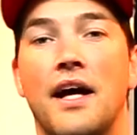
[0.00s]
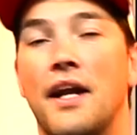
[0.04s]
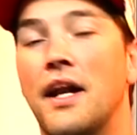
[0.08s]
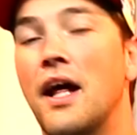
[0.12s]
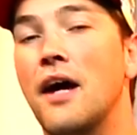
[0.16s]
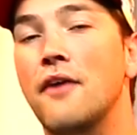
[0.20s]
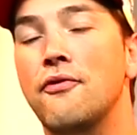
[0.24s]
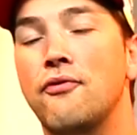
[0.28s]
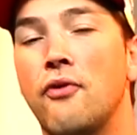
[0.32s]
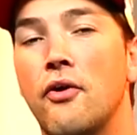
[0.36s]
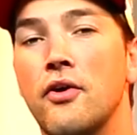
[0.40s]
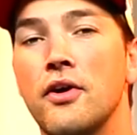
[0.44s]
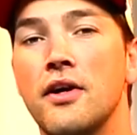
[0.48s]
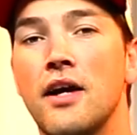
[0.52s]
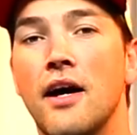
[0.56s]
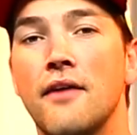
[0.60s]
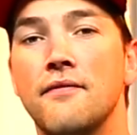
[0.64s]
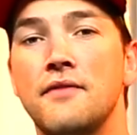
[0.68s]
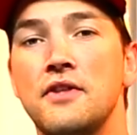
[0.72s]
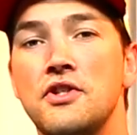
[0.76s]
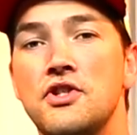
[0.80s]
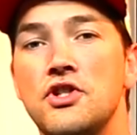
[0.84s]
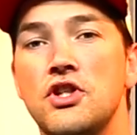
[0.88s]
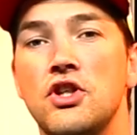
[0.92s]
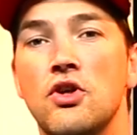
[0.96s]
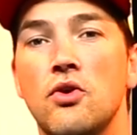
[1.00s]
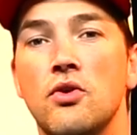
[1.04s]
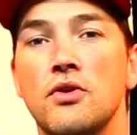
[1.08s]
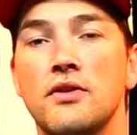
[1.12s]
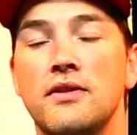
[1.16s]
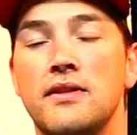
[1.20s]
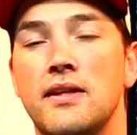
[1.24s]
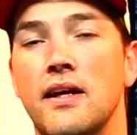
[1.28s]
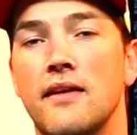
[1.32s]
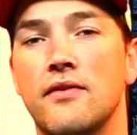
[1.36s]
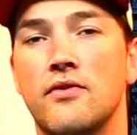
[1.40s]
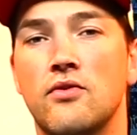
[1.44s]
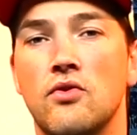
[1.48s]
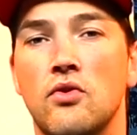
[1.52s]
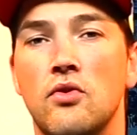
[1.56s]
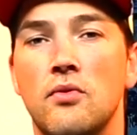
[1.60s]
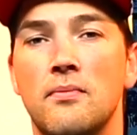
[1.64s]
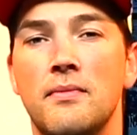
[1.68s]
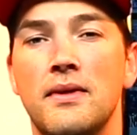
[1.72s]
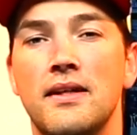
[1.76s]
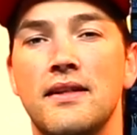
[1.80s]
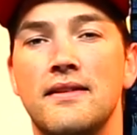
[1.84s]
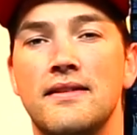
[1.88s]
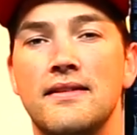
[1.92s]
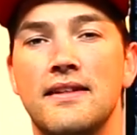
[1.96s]
Danach folgen Avicii und Tiesto
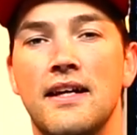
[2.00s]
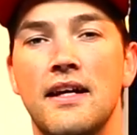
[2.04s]
mit